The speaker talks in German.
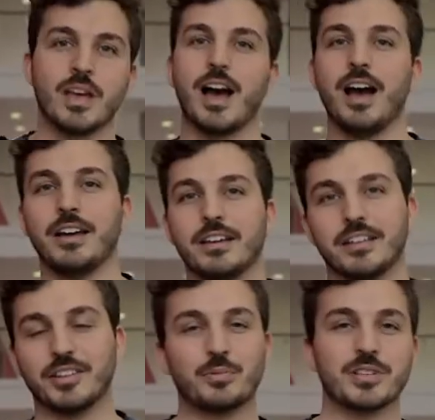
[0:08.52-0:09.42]
Hi,
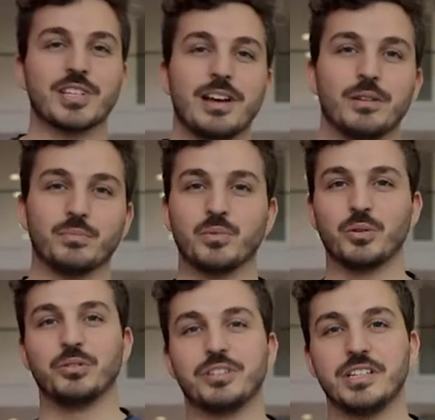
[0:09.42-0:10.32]
ich bin Salem
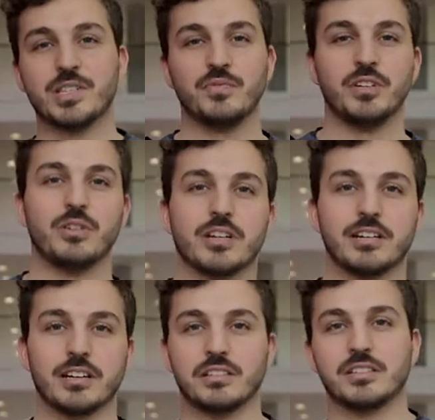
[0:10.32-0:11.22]
und in diesem Video
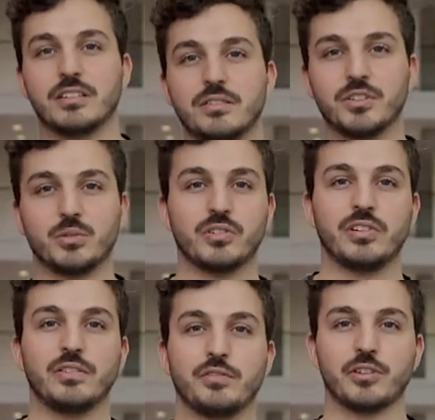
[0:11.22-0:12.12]
erkläre ich dir, wie du dich
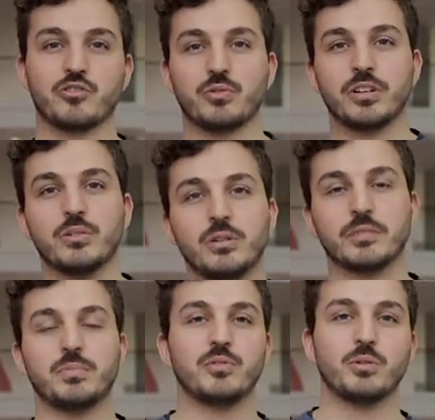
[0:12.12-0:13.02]
hier für ein
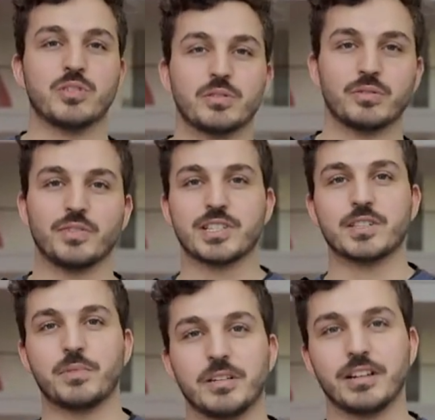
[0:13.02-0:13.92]
Studienkolleg bewirbst und was
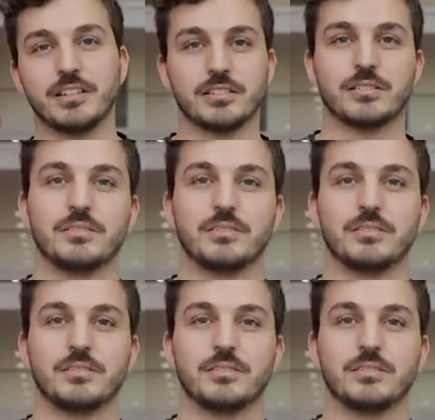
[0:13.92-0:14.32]
es beinhaltet.